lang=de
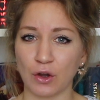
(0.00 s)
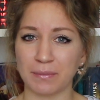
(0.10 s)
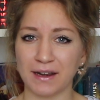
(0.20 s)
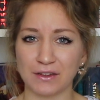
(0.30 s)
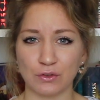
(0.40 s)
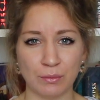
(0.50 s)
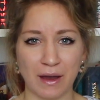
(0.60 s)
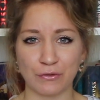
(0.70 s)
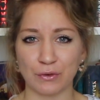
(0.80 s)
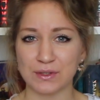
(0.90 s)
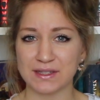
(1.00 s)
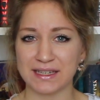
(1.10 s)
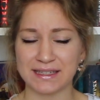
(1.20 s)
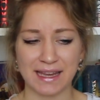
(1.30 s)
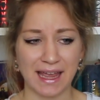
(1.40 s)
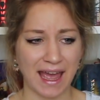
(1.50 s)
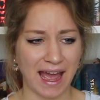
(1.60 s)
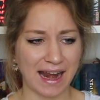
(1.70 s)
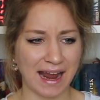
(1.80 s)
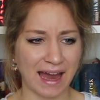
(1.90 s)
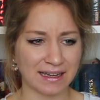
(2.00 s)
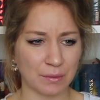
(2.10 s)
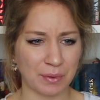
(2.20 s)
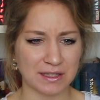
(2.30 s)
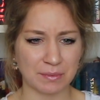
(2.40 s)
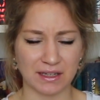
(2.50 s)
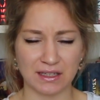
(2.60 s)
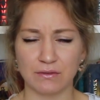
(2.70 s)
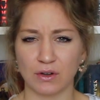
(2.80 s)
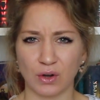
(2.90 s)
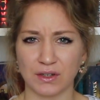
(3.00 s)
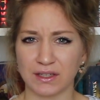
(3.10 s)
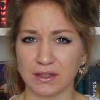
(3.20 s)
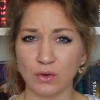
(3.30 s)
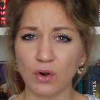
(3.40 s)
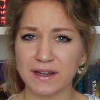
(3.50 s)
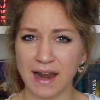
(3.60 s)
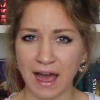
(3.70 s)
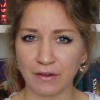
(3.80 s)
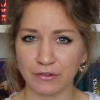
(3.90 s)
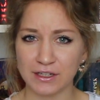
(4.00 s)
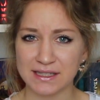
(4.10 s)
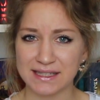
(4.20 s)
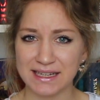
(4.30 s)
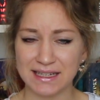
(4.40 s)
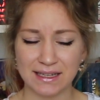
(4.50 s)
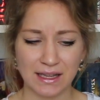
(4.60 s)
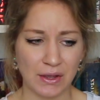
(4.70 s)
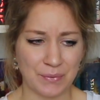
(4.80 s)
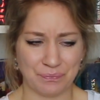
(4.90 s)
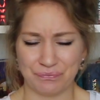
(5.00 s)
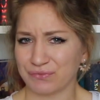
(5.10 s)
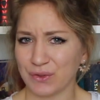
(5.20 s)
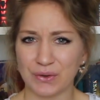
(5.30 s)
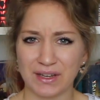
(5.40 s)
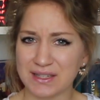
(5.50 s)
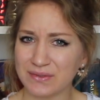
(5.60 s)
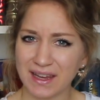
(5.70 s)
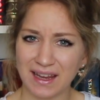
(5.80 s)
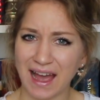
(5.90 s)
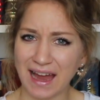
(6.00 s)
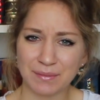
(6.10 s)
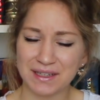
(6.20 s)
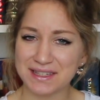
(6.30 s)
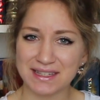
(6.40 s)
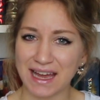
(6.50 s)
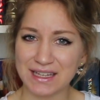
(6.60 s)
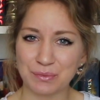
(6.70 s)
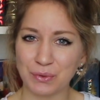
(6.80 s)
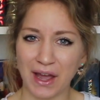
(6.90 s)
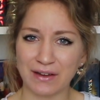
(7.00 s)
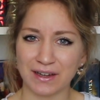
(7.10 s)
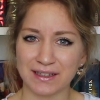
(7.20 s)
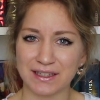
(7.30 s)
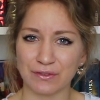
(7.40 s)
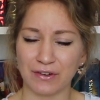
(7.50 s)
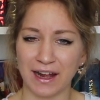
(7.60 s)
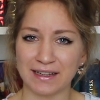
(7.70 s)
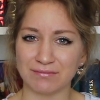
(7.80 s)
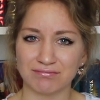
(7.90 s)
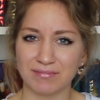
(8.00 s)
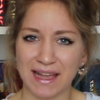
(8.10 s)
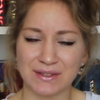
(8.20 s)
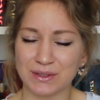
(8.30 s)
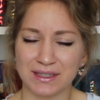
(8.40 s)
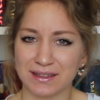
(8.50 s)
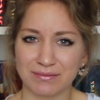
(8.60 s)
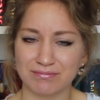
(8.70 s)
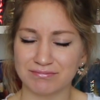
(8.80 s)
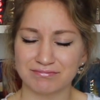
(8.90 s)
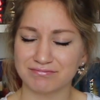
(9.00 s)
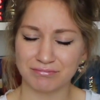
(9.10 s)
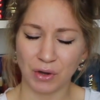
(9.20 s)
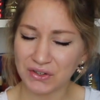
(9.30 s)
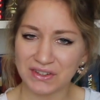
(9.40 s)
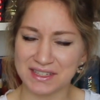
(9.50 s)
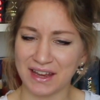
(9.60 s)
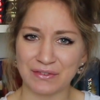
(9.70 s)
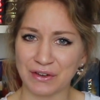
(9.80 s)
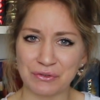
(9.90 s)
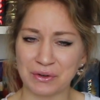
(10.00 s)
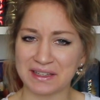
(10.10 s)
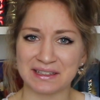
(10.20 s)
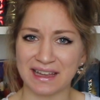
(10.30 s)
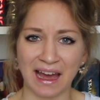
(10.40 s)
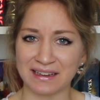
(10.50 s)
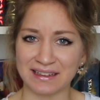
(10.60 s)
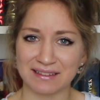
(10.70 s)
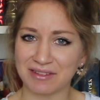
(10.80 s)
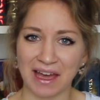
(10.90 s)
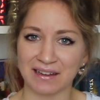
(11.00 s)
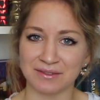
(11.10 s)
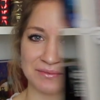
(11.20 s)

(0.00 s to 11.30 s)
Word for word: komplett überflüssig. Eine andere Perspektive konnte ich null nachvollziehen. Und deswegen hat mir dieses ganze Buch einfach nicht gefallen. Also ich mochte es einfach wirklich gar nicht gerne.